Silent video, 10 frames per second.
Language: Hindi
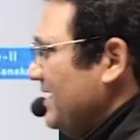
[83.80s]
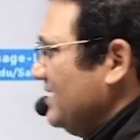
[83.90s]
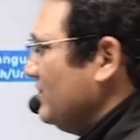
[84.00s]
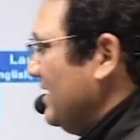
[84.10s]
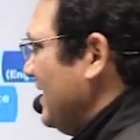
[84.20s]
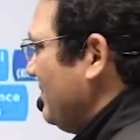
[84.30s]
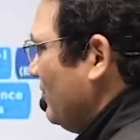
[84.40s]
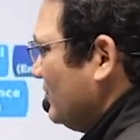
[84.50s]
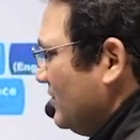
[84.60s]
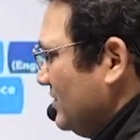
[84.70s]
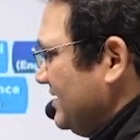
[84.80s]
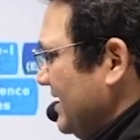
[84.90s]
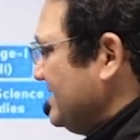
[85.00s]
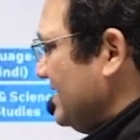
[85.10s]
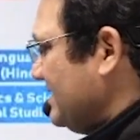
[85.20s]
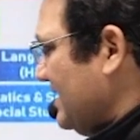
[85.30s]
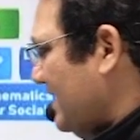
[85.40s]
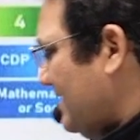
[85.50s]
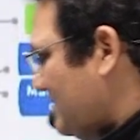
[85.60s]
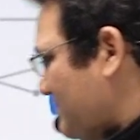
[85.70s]
पहले जो है आप लोग देख सकते
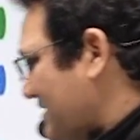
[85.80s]
हैं ये इस